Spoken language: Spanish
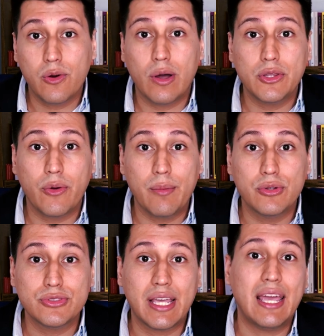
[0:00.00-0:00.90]
cuando
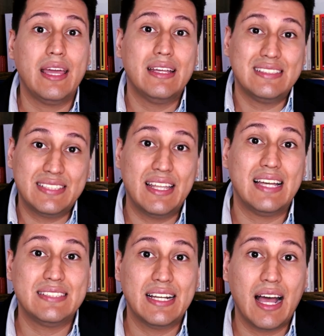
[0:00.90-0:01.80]
vemos que se da
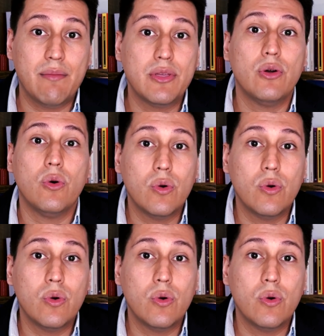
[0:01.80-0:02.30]
ese cambio,